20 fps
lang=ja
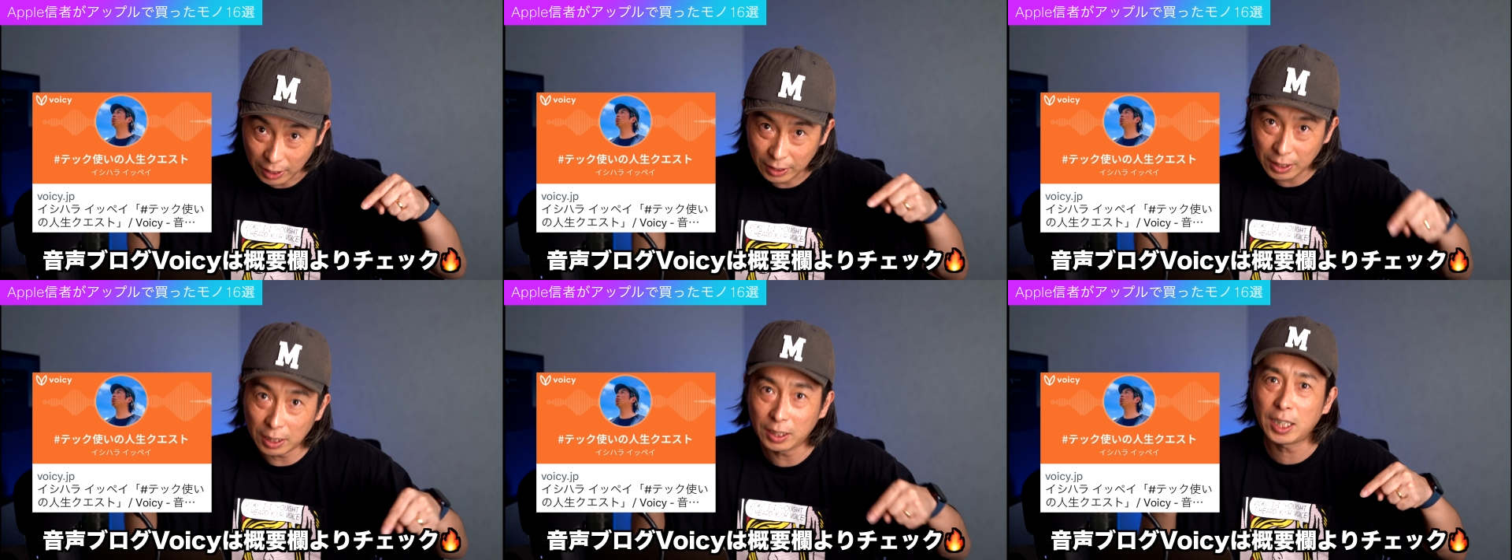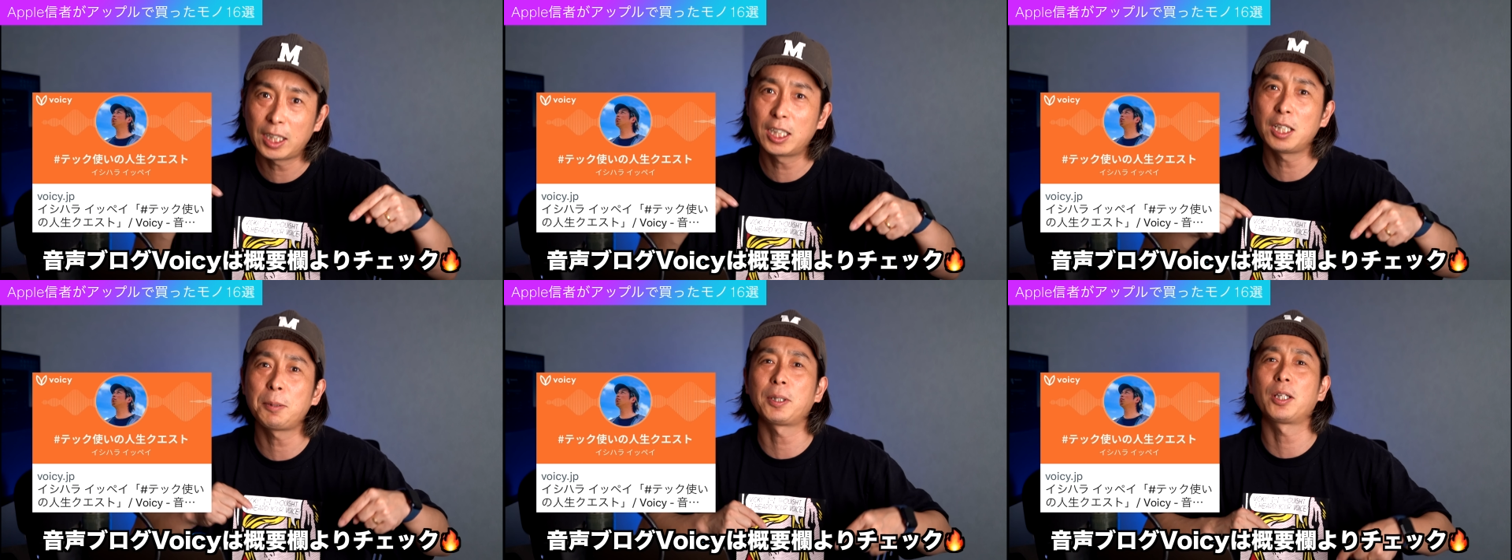で、
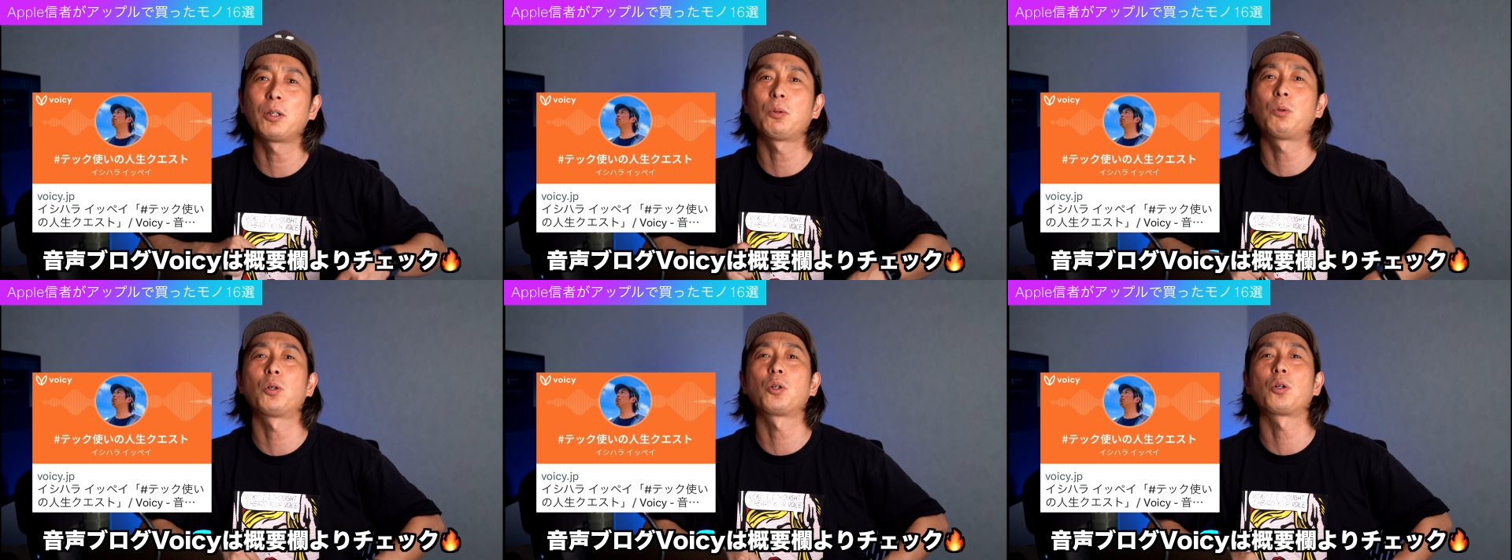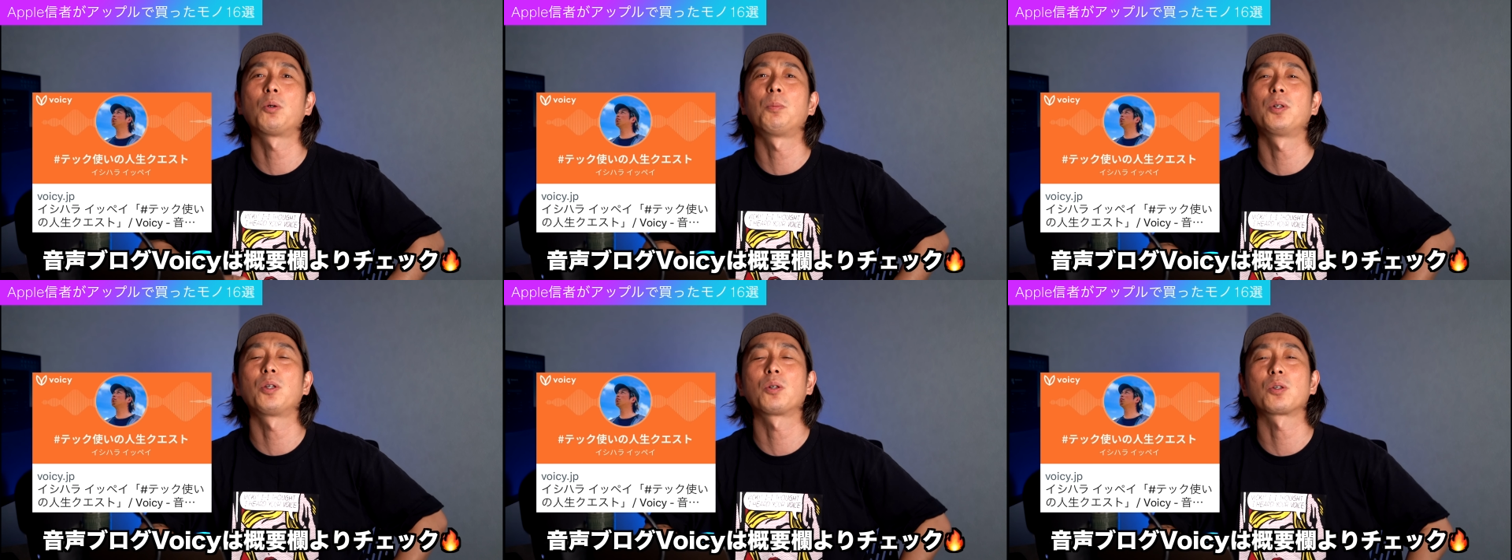できればね、
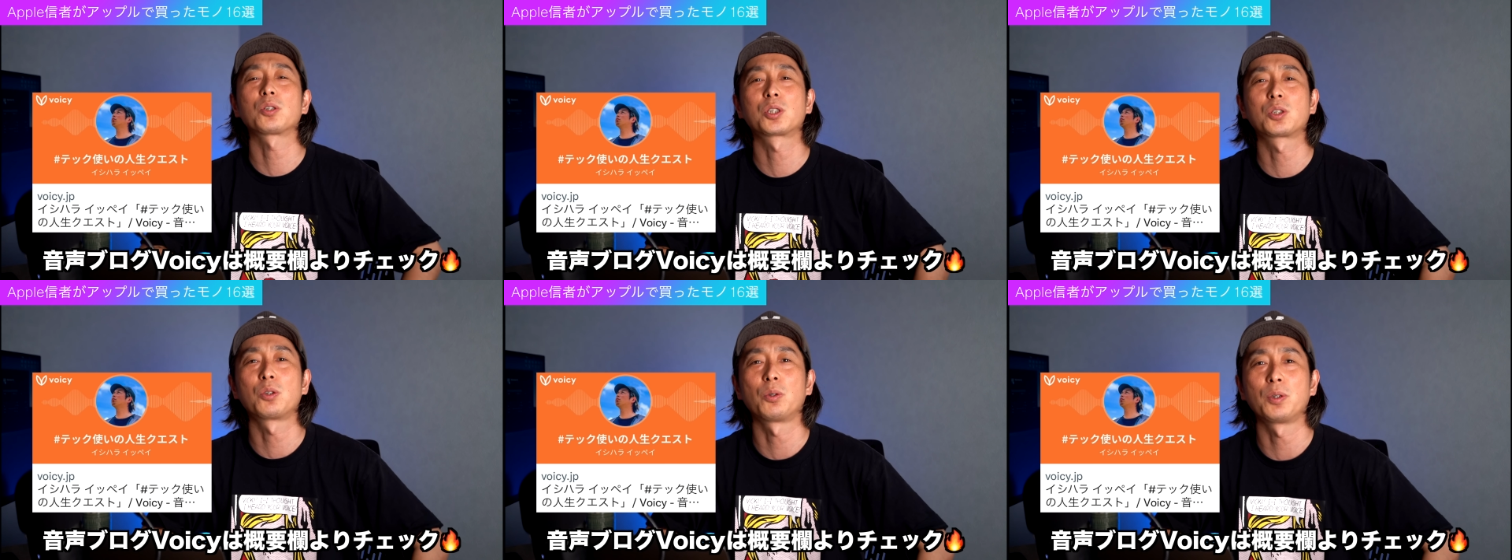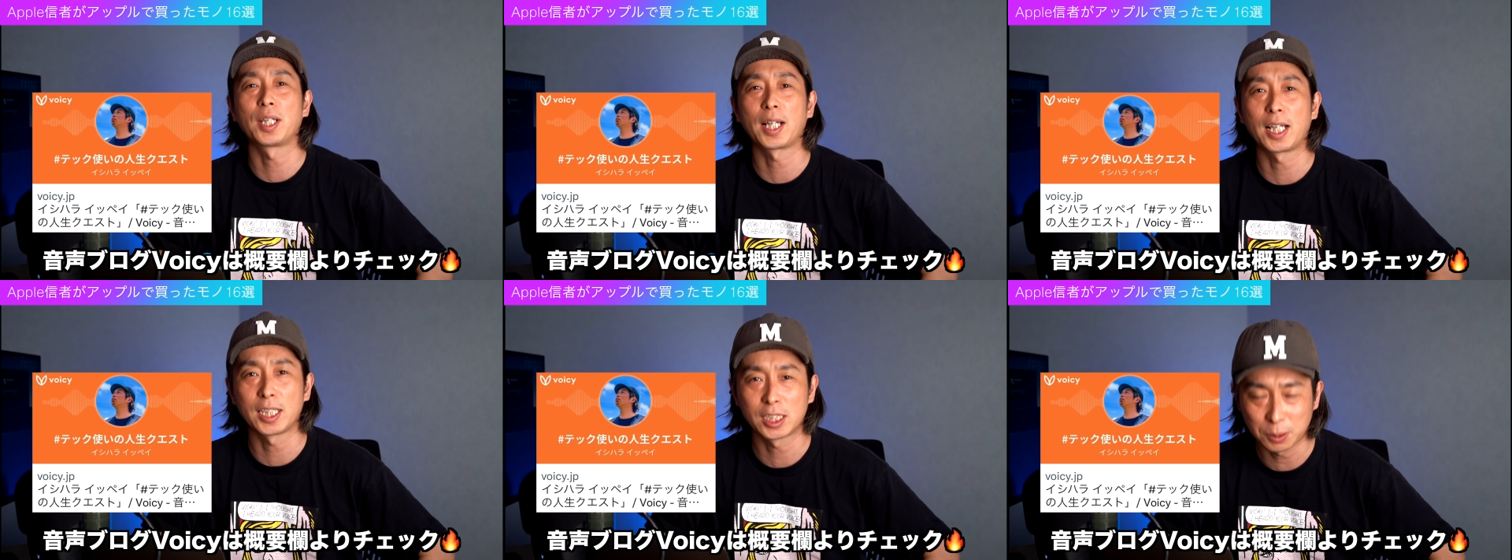フォローもよろしくお
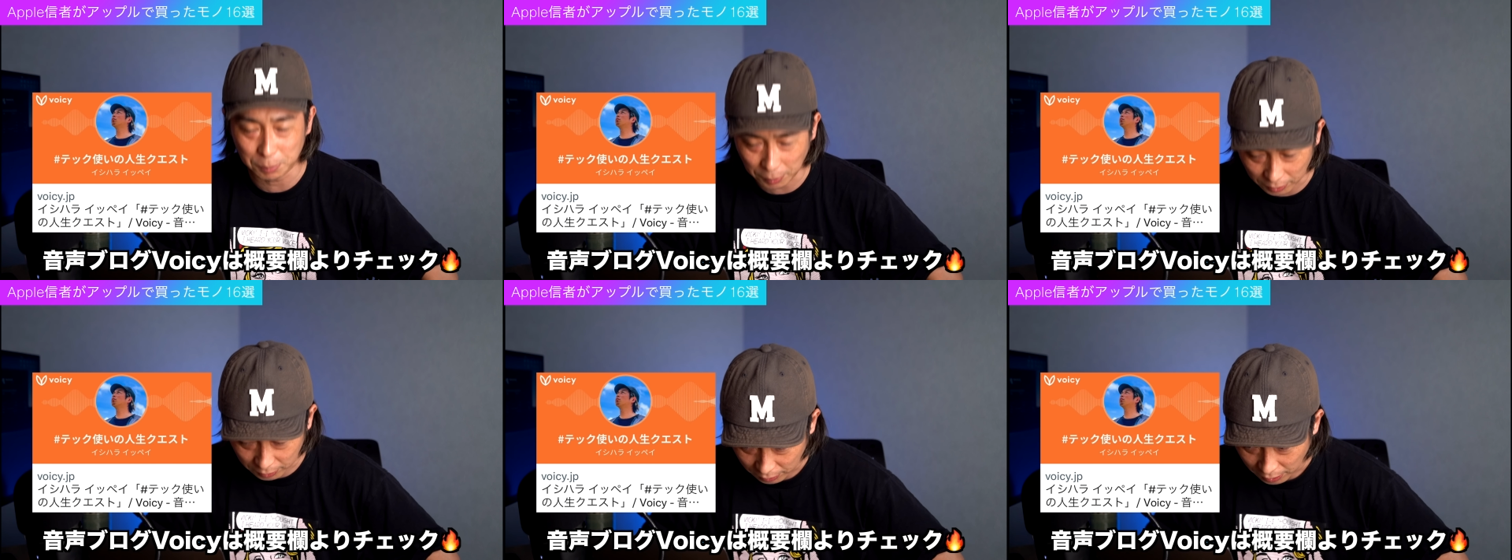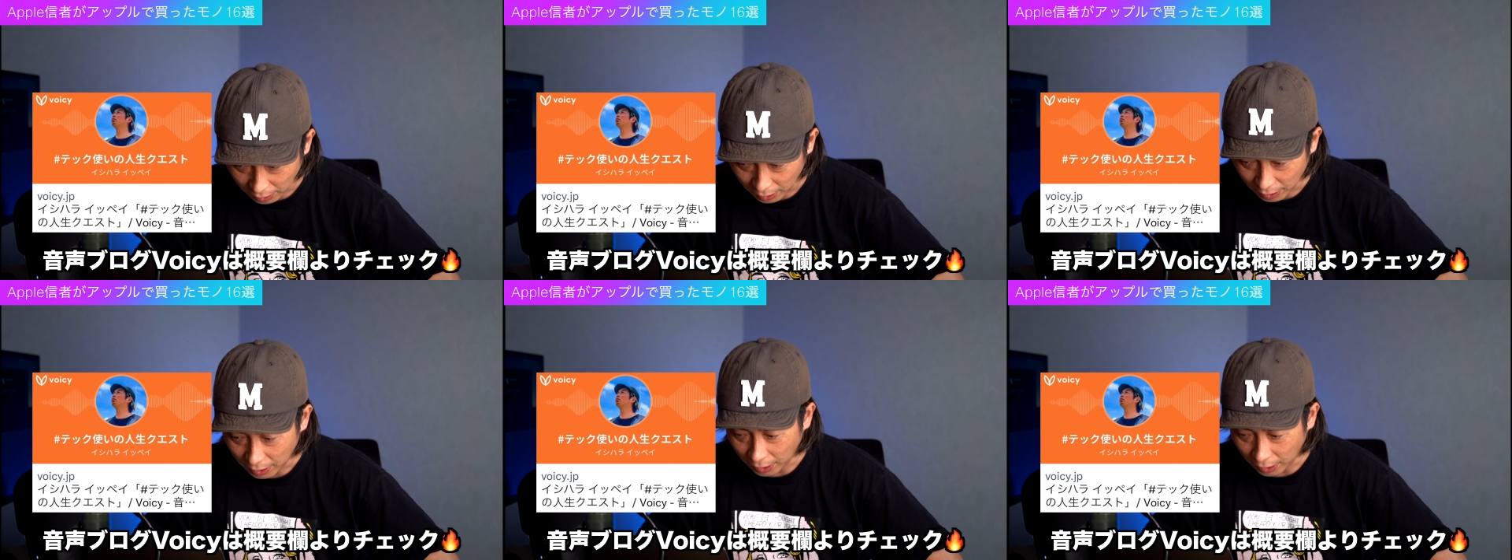願いします。